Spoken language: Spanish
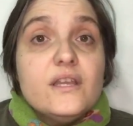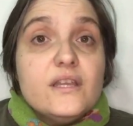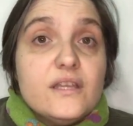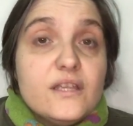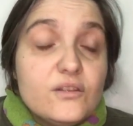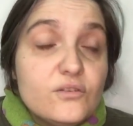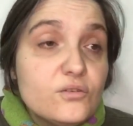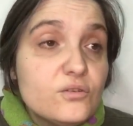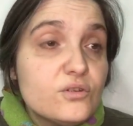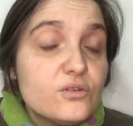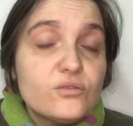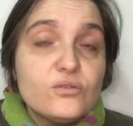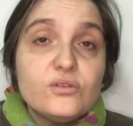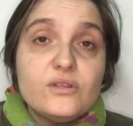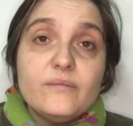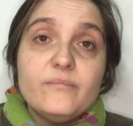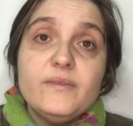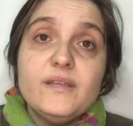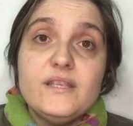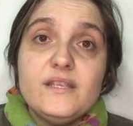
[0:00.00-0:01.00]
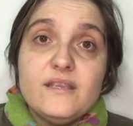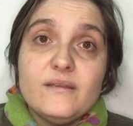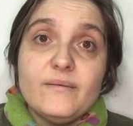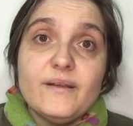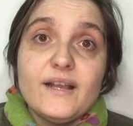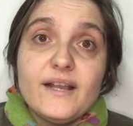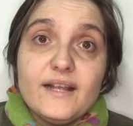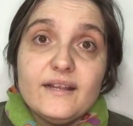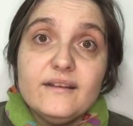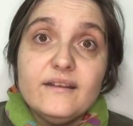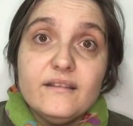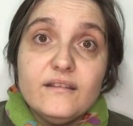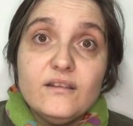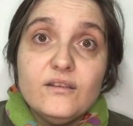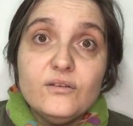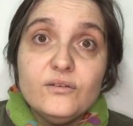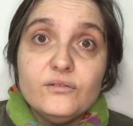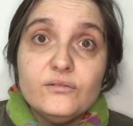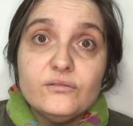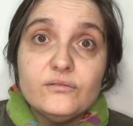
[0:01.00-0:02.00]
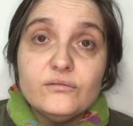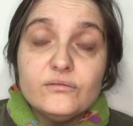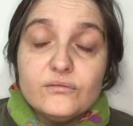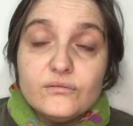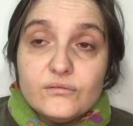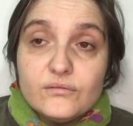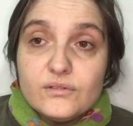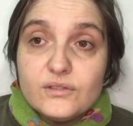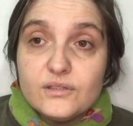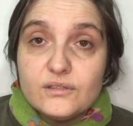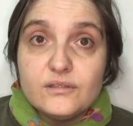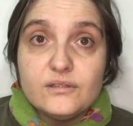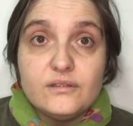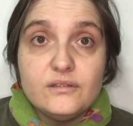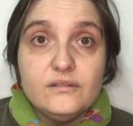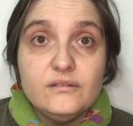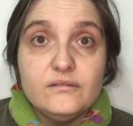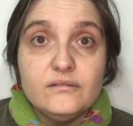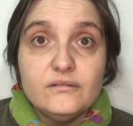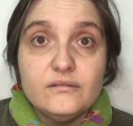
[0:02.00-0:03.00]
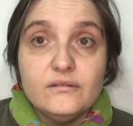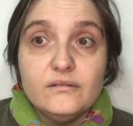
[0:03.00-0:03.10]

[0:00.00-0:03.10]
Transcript: Y todo esto también lleva calcio, sí.